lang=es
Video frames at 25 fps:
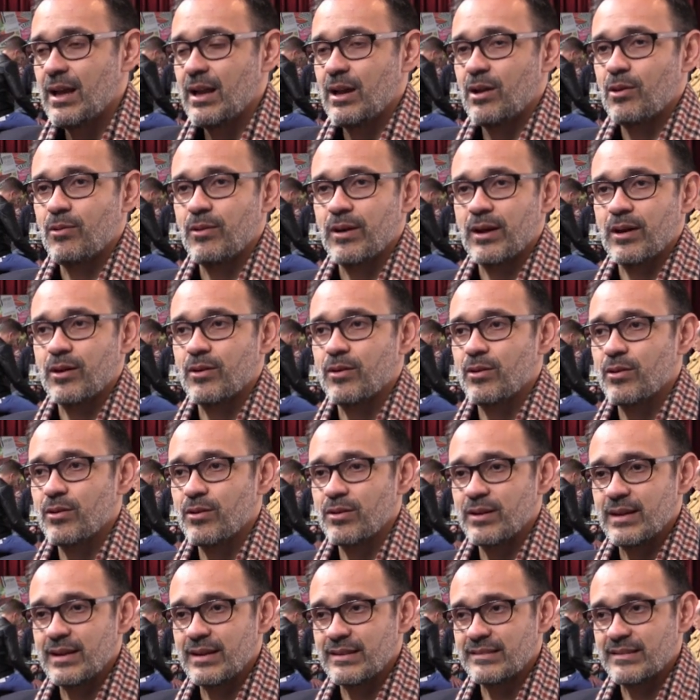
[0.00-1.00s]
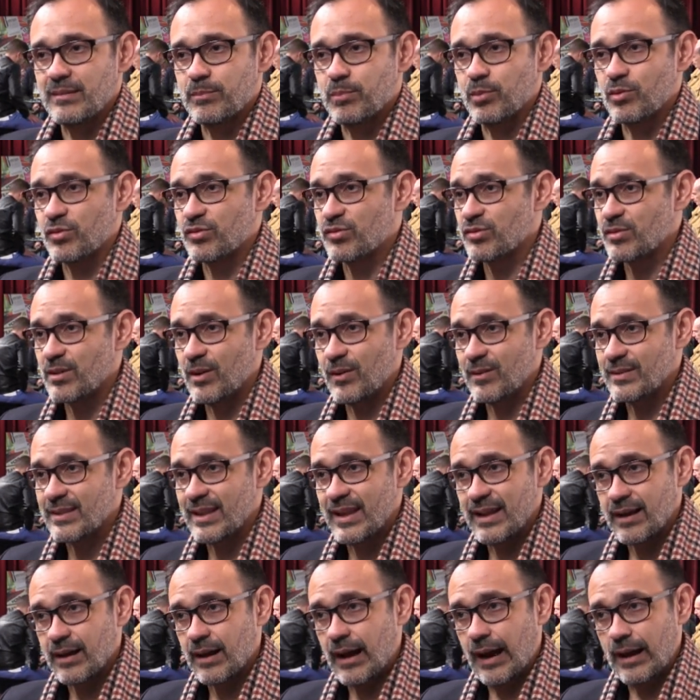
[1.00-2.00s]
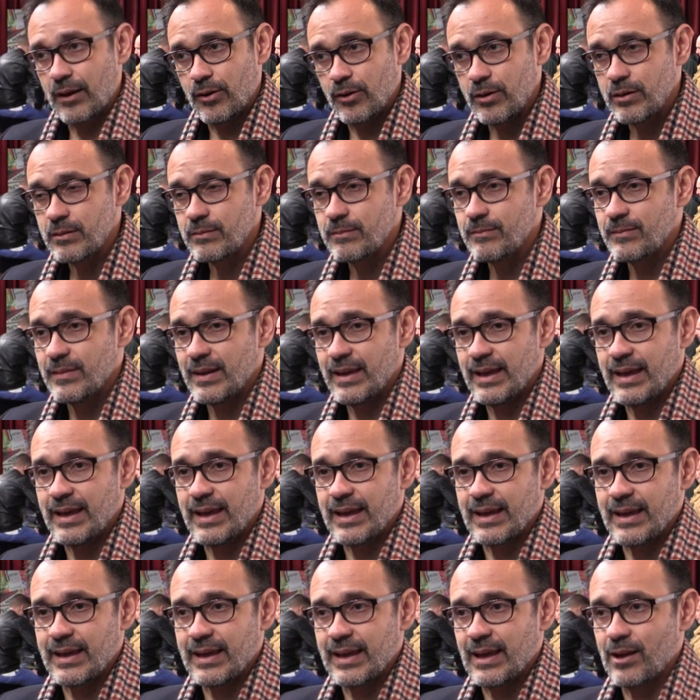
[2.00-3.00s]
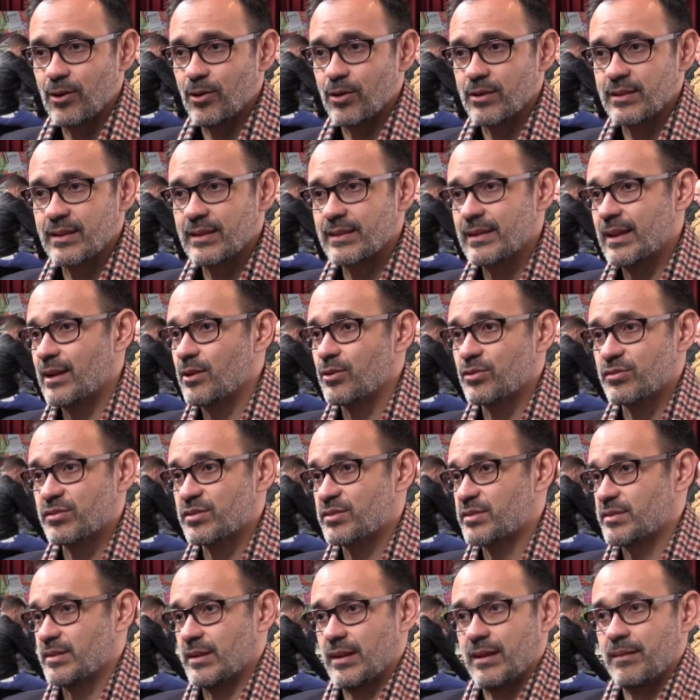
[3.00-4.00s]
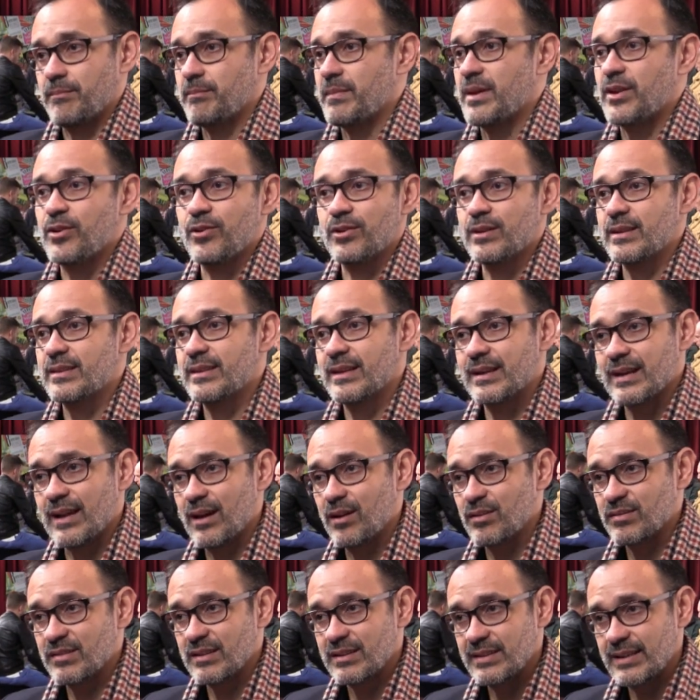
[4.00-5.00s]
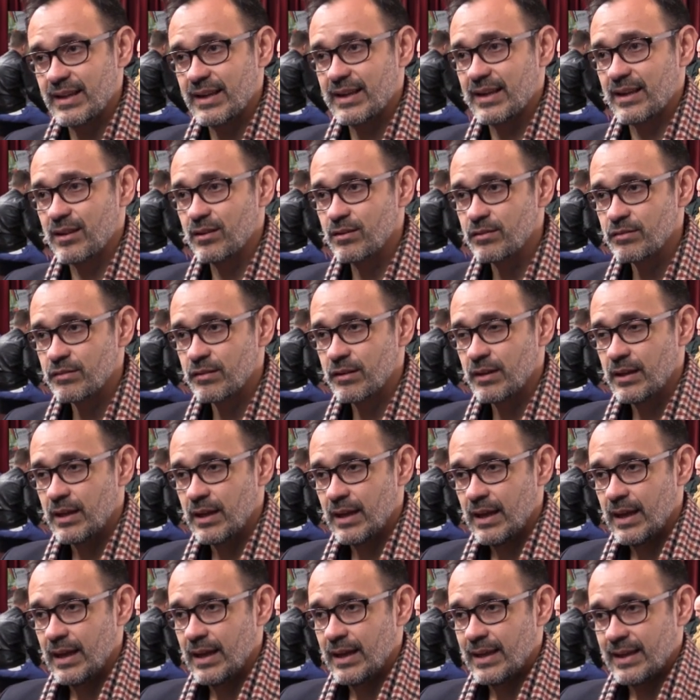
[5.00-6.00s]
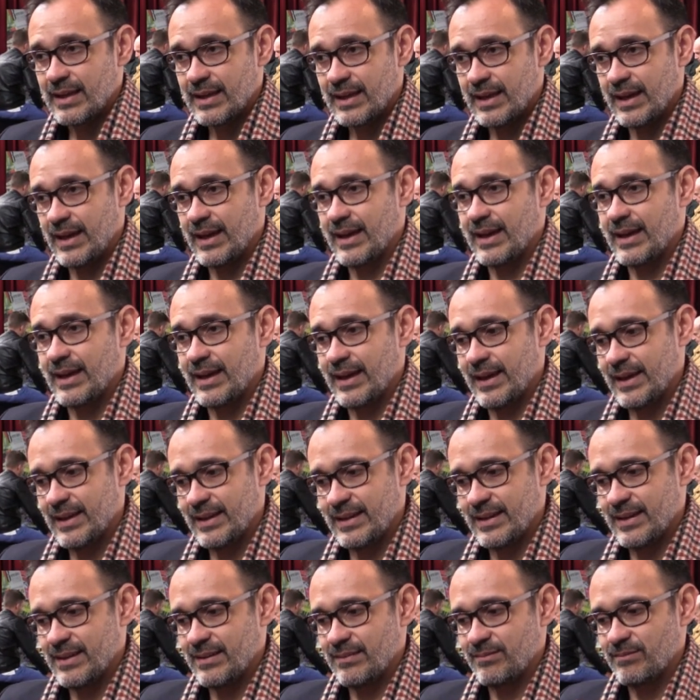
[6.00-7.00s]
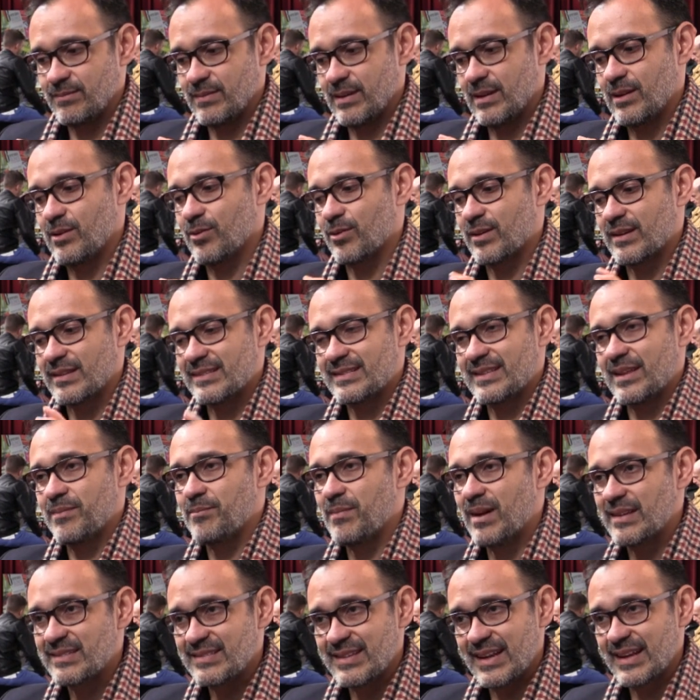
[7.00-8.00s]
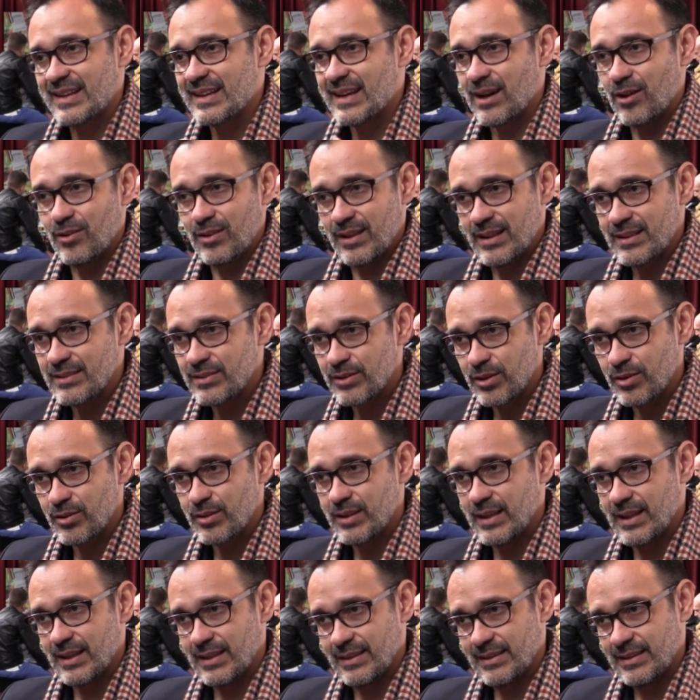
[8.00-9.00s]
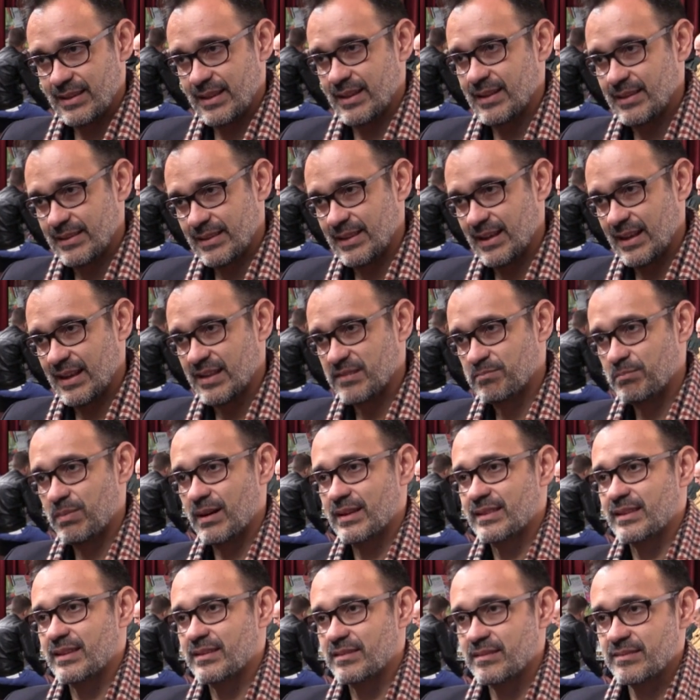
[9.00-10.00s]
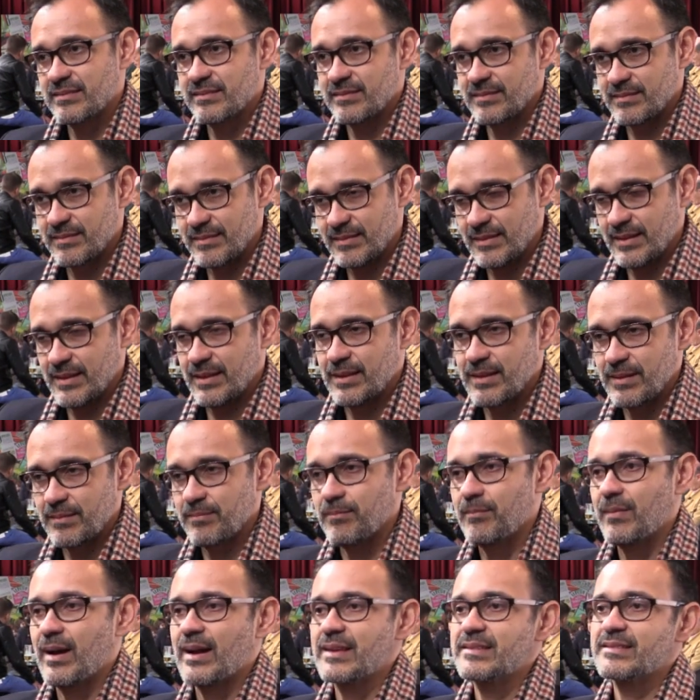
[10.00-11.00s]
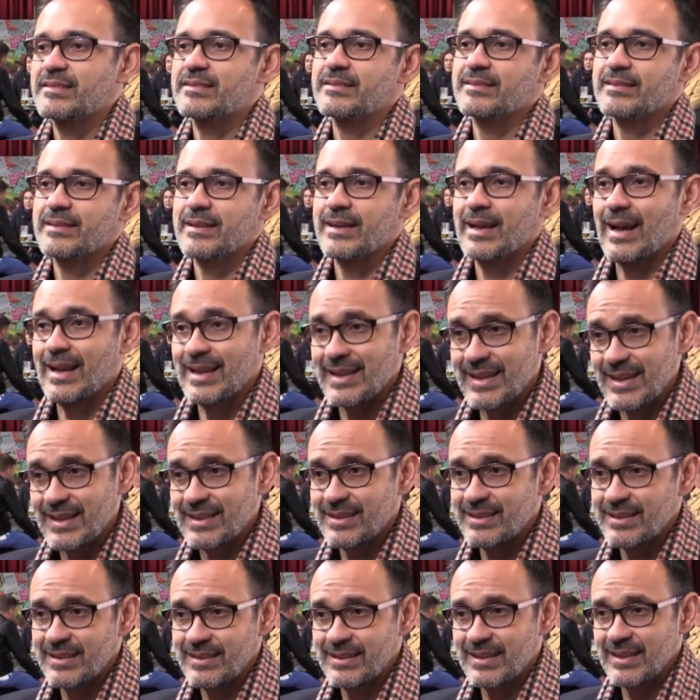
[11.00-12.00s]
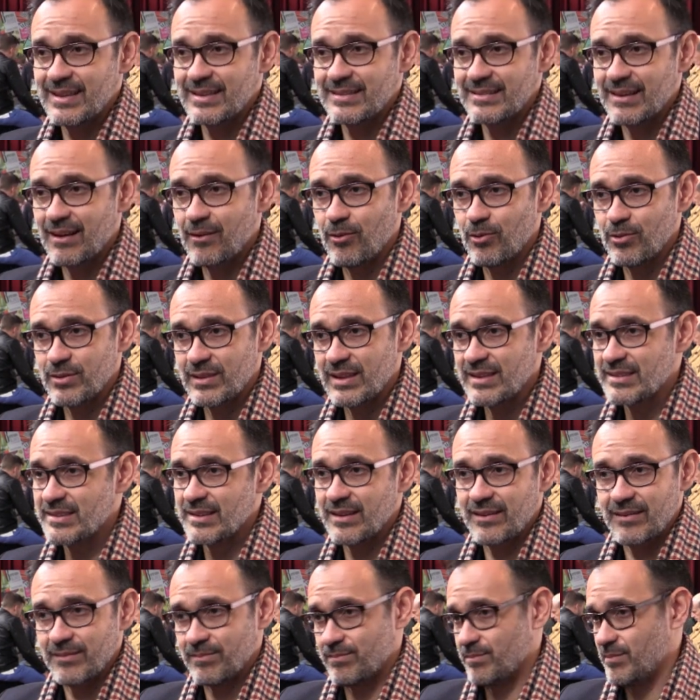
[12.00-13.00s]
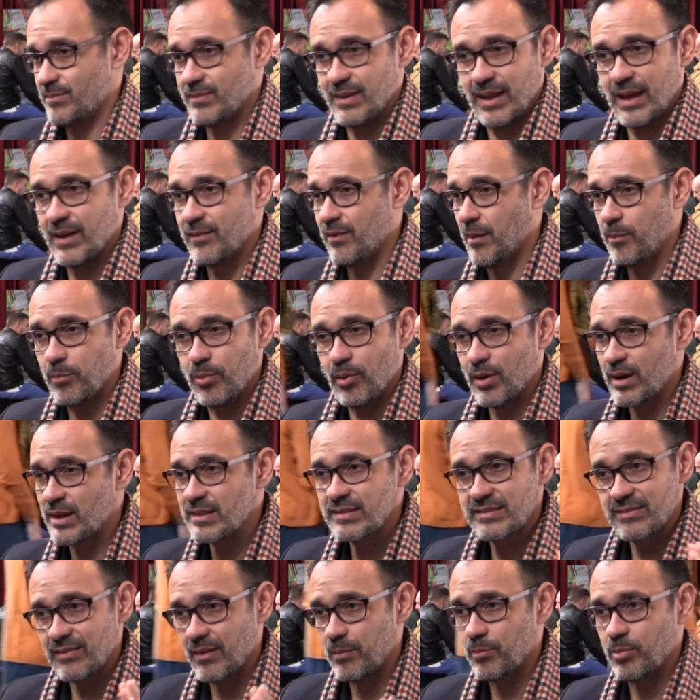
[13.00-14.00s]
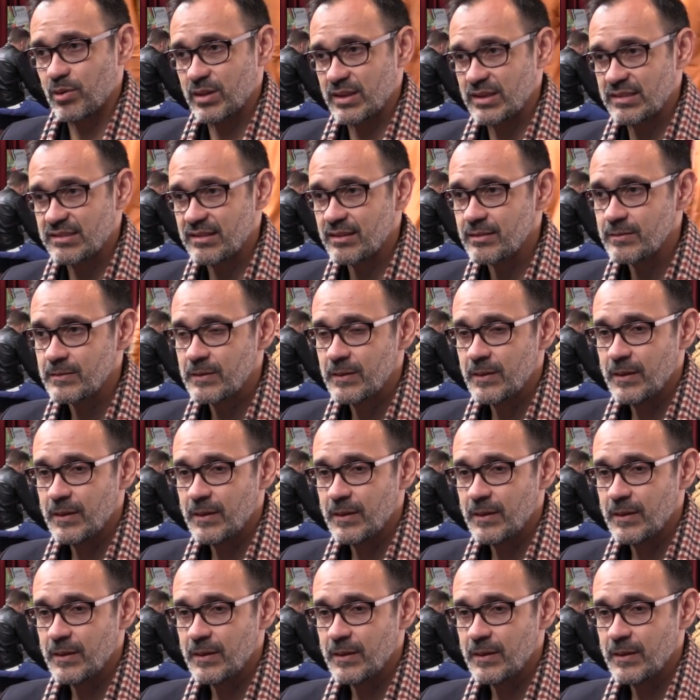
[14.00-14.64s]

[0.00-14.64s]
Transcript: Luego se produce una onda de calor en el orden de los millones de grados centígrados, que lo que esté más cerca o dentro de, las partes más calientes de esa onda se evaporan, se vaporizan